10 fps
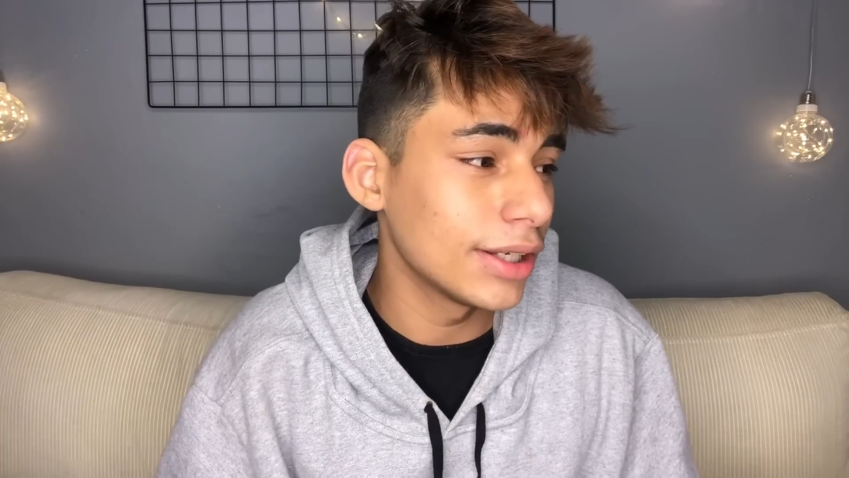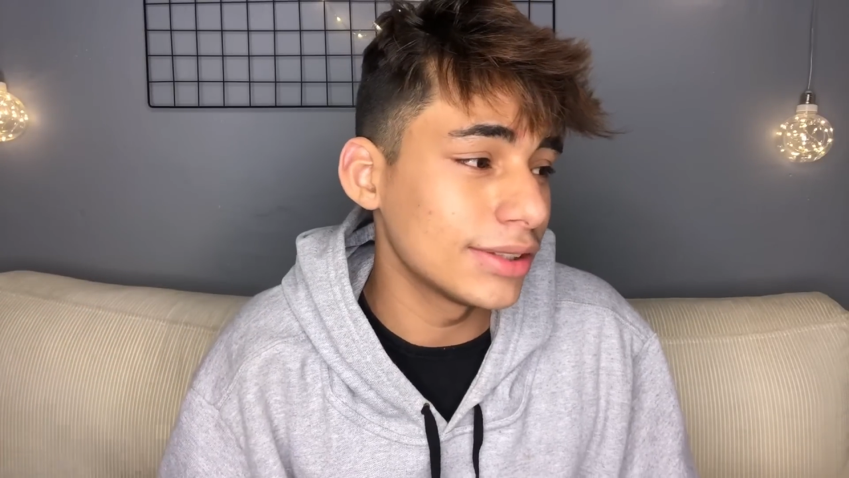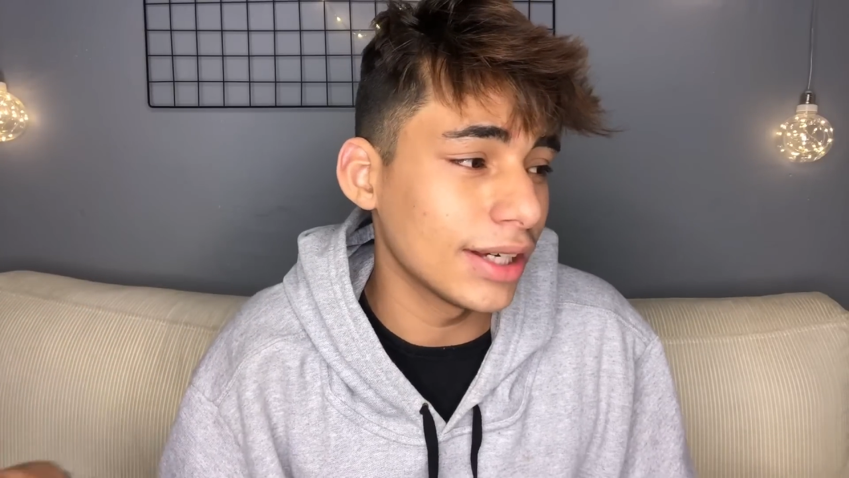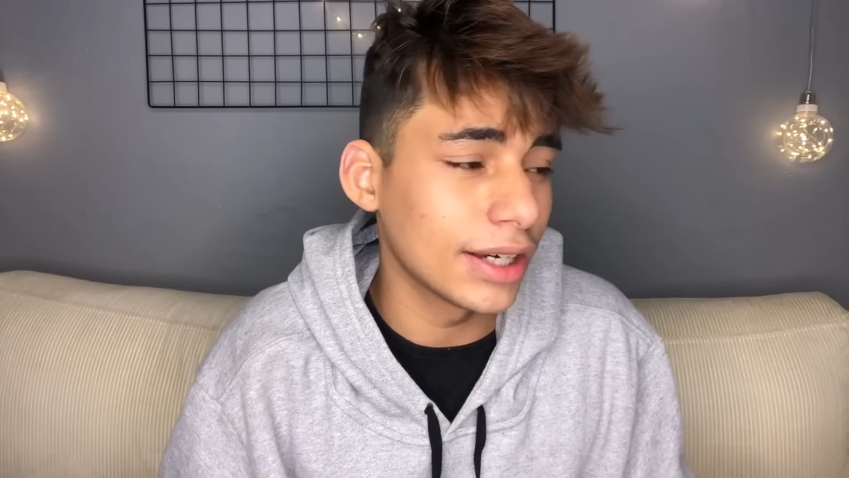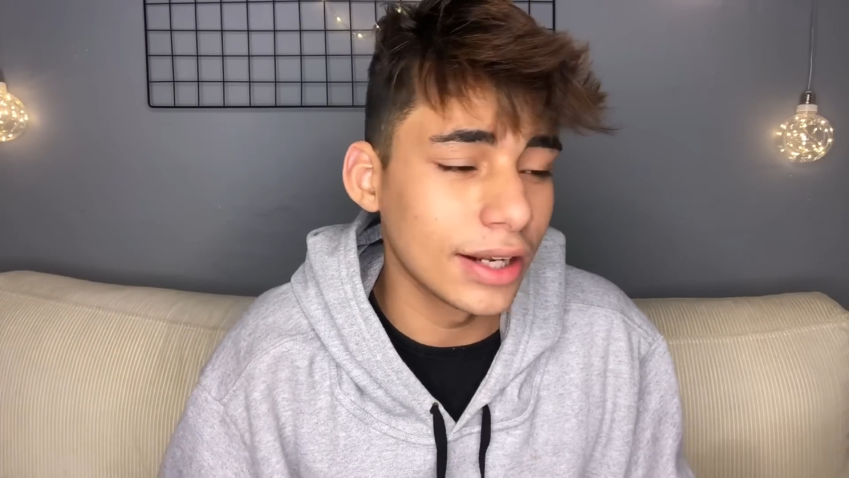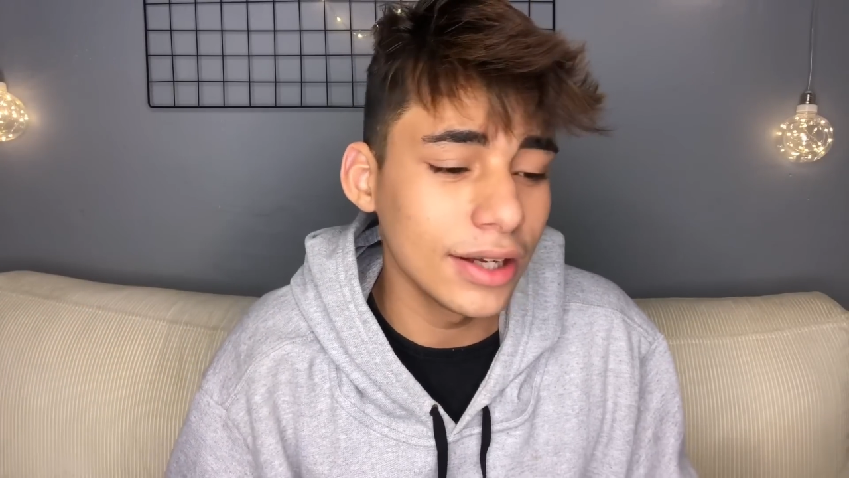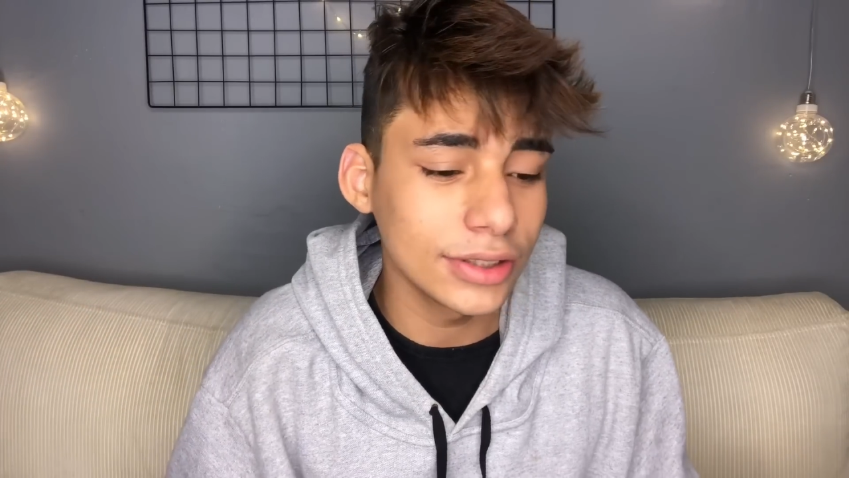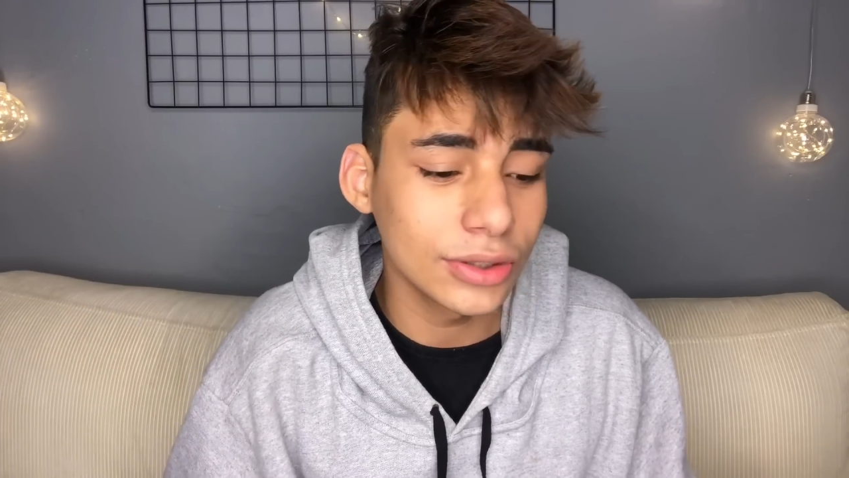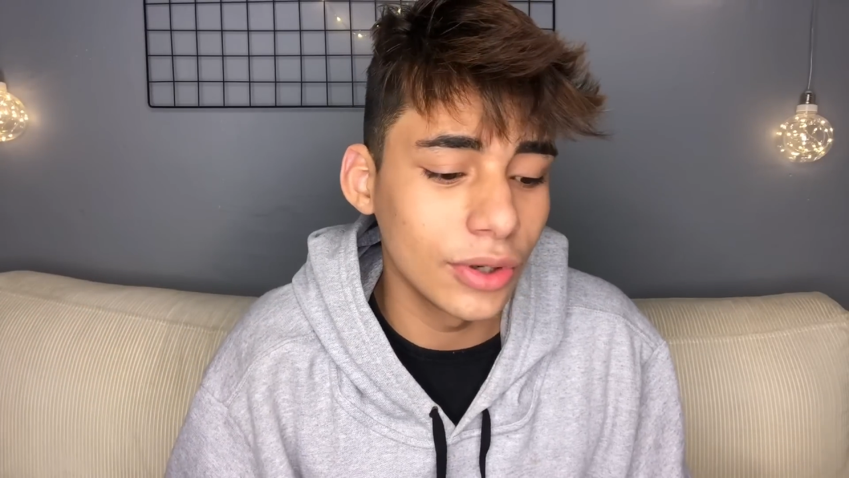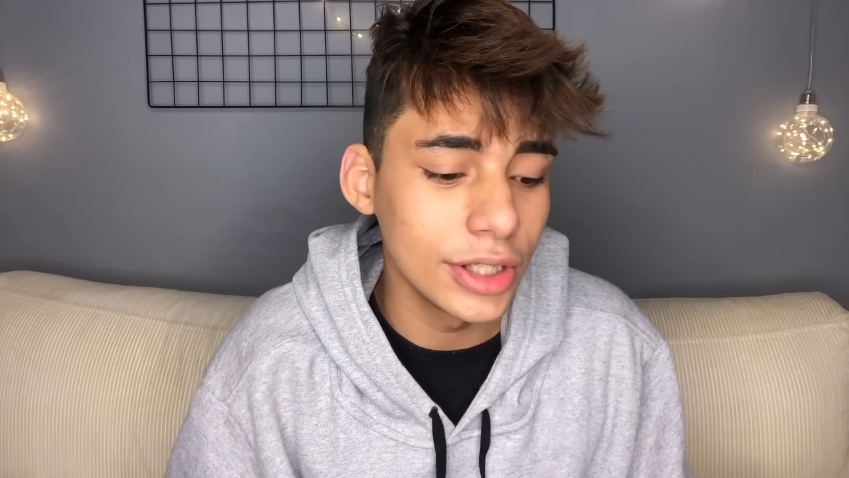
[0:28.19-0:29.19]
Instagram,
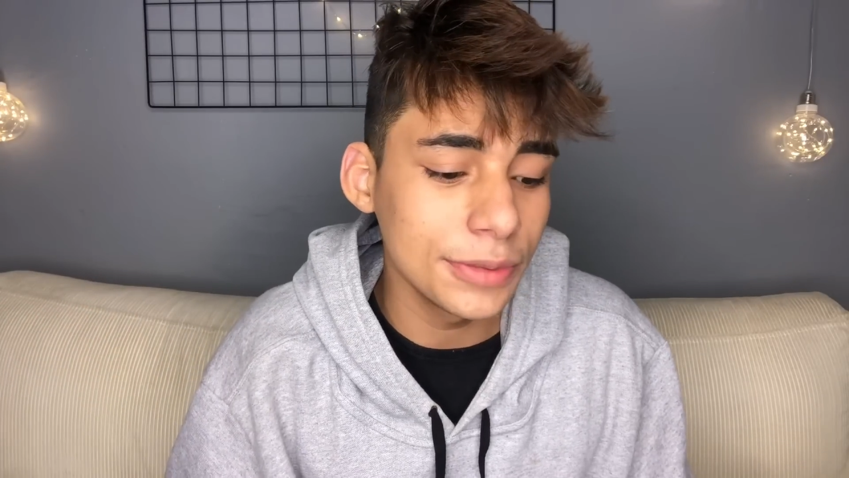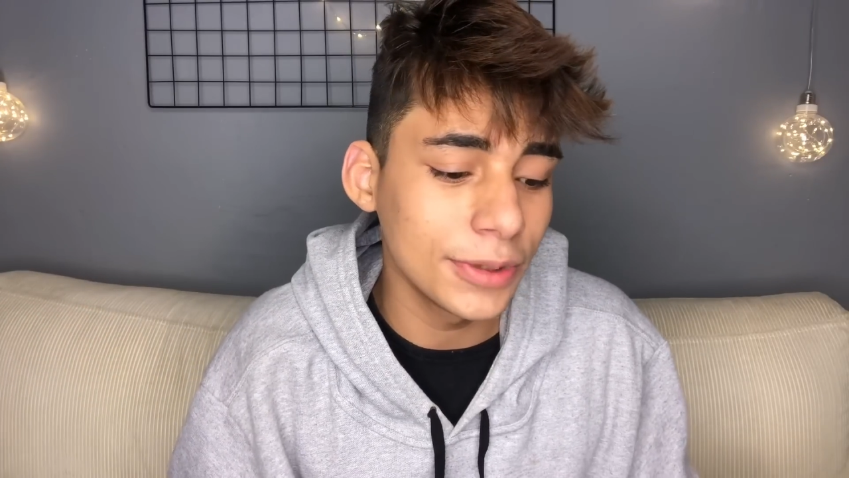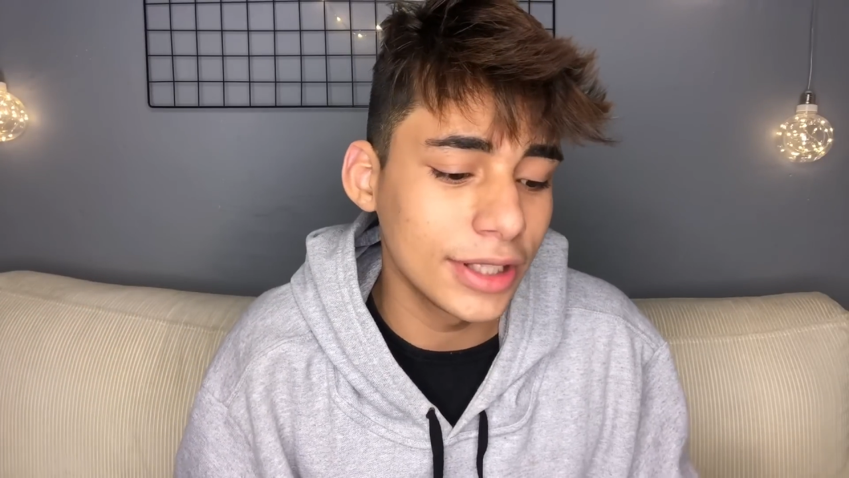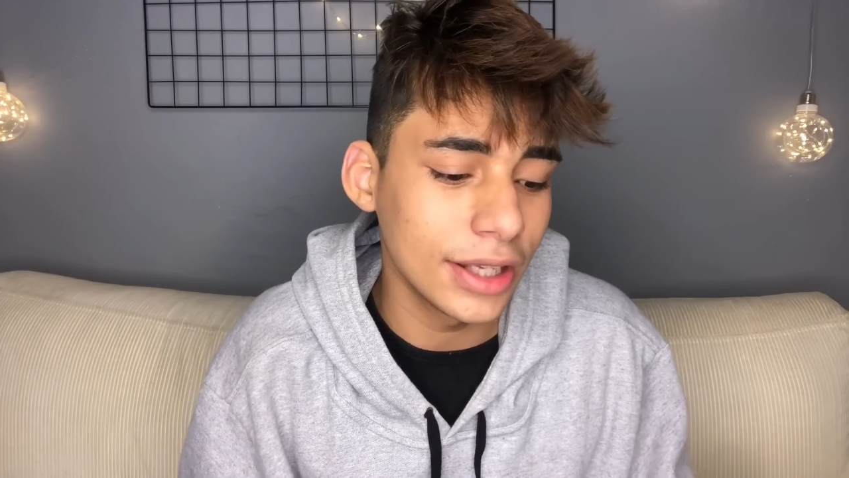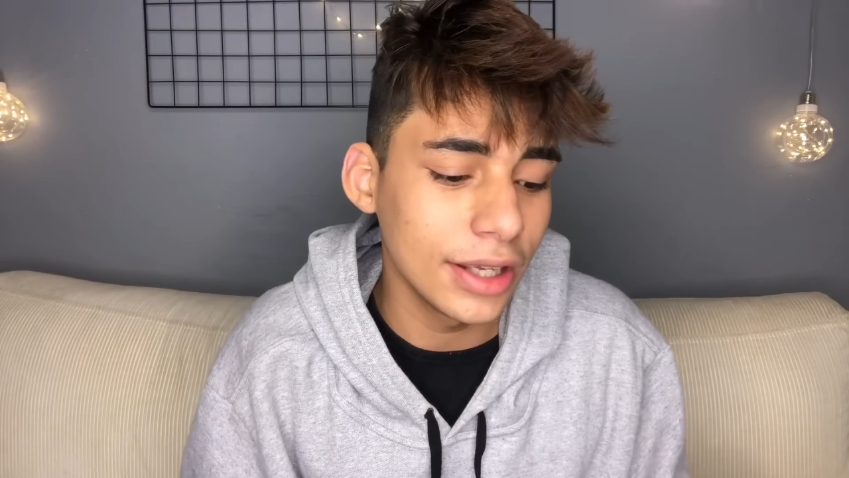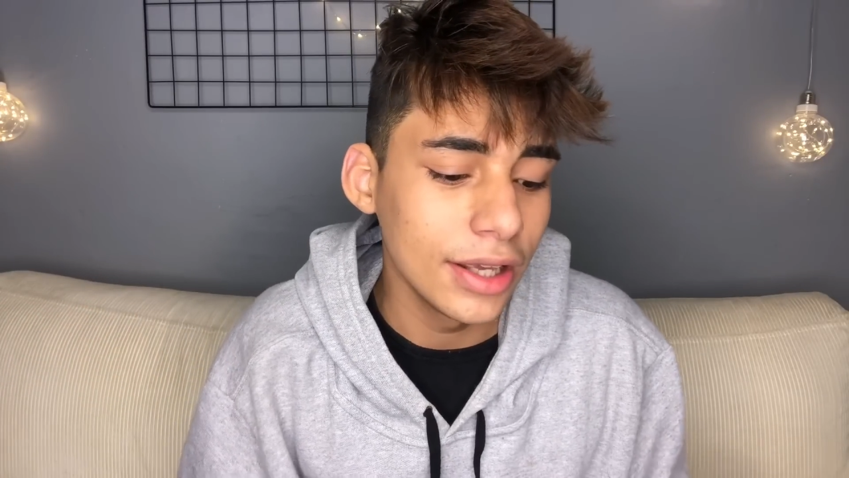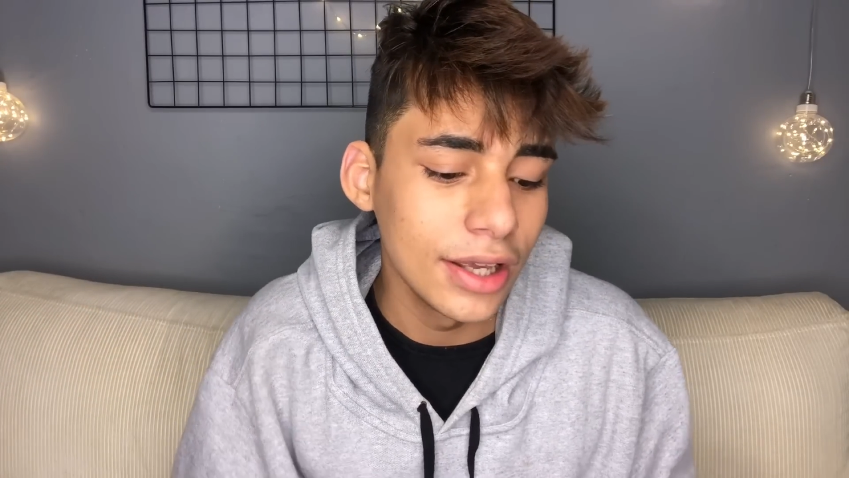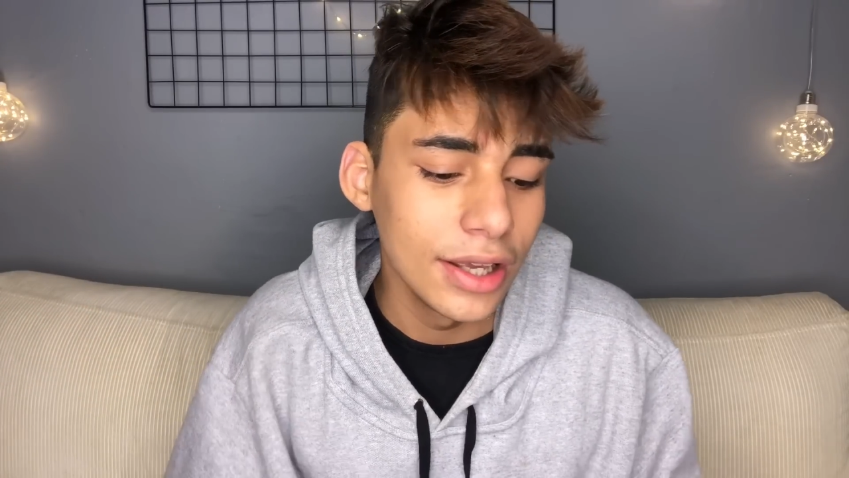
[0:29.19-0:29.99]
essas coisas, porque